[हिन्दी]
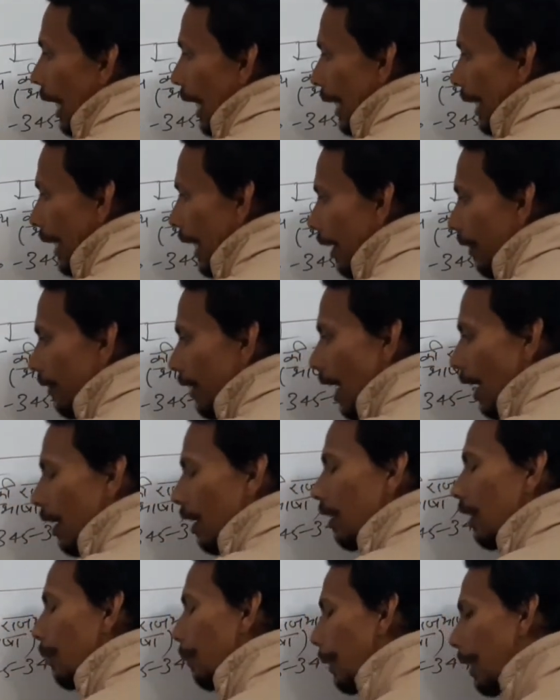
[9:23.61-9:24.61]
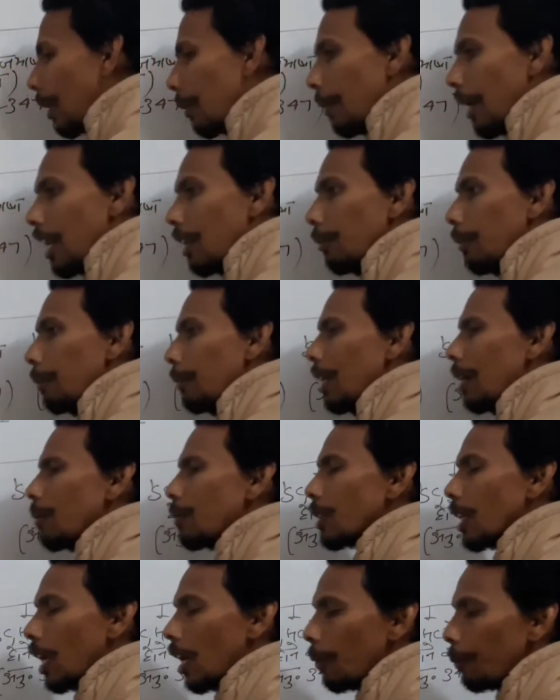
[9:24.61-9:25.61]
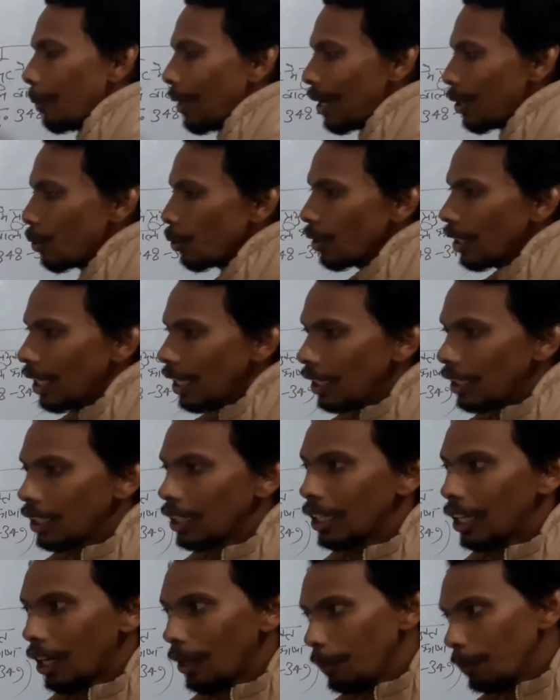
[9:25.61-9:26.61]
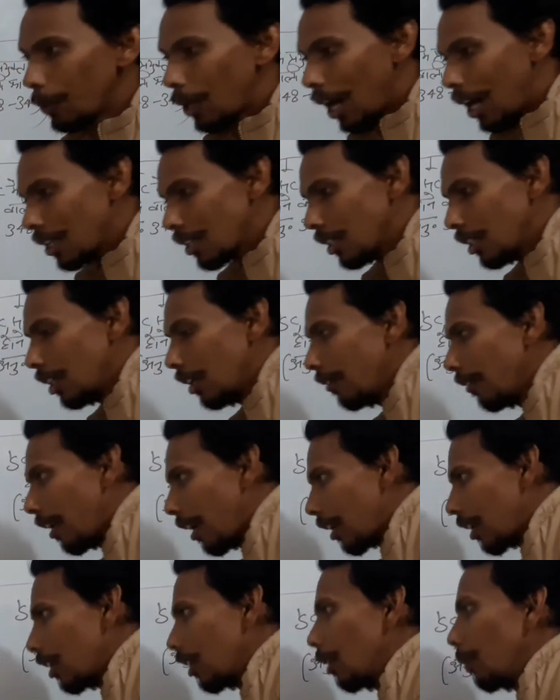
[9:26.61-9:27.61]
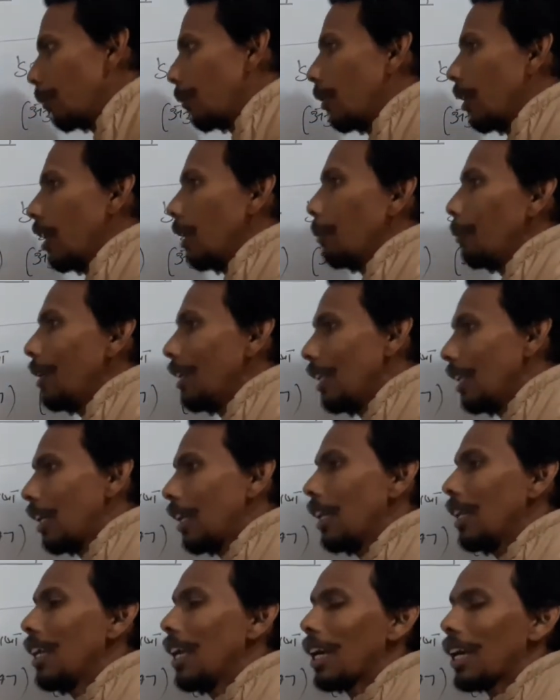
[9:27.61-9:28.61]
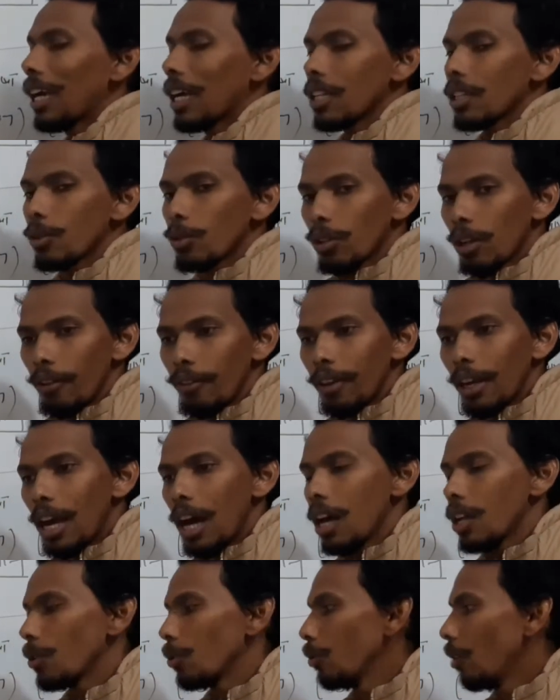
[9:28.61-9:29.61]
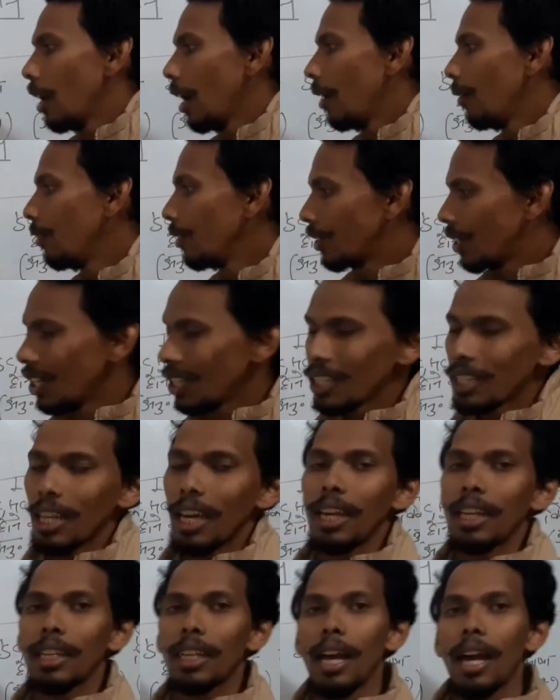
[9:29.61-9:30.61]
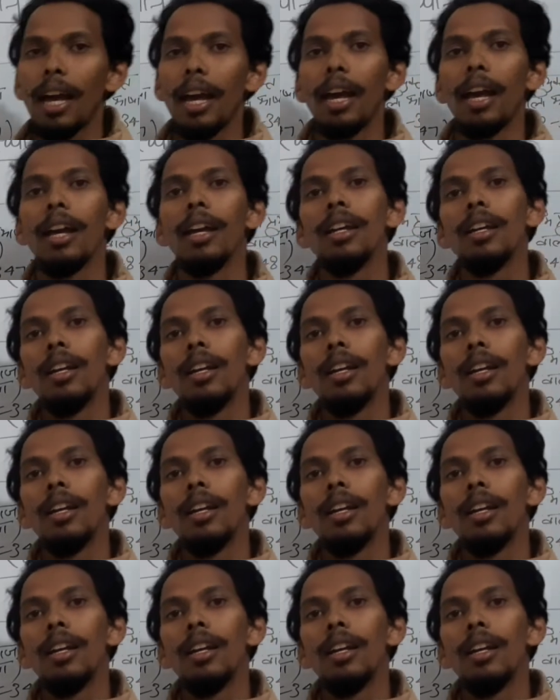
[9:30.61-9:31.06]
देवनागरी लिपि के बारे में भी हम सारा पढ़ चुके हैं कि कब कहाँ से देवनागरी लिपि निकली है कैसे उसका विकास हुआ है विशेषताएं क्या है